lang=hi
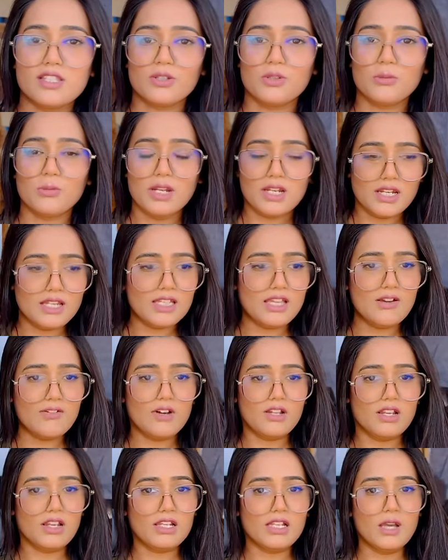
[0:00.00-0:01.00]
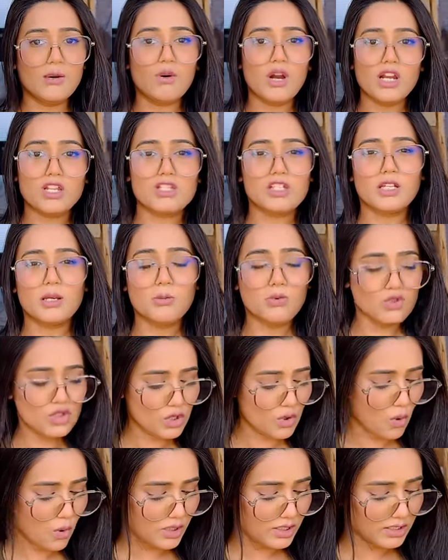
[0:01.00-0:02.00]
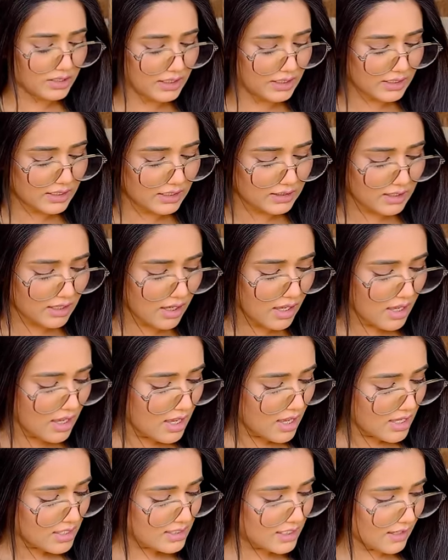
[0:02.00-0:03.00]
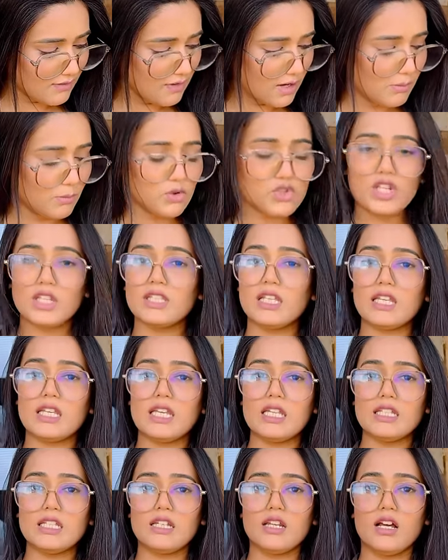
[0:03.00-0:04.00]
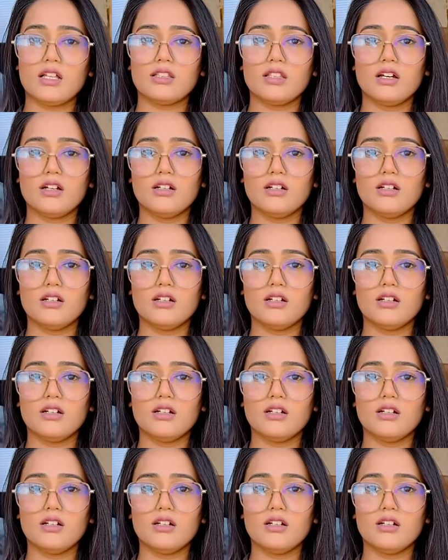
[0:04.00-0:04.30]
से तो मैंने ये वाला लिया हर जगह मुझे गोल्डन दिख रहा था सिल्वर मुझे दिख ही नहीं रहा